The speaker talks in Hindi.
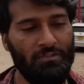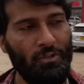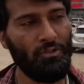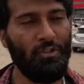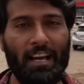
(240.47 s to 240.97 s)

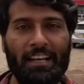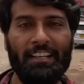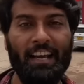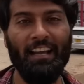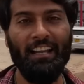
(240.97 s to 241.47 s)
जो जो यहाँ
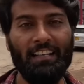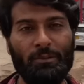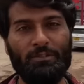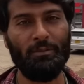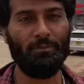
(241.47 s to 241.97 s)
के हालात
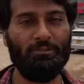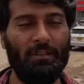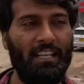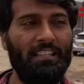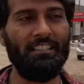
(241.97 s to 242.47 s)
तो है वो सब कुछ
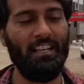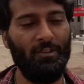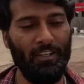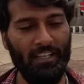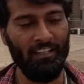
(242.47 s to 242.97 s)
बताते
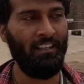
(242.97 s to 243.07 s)
जाऊँगा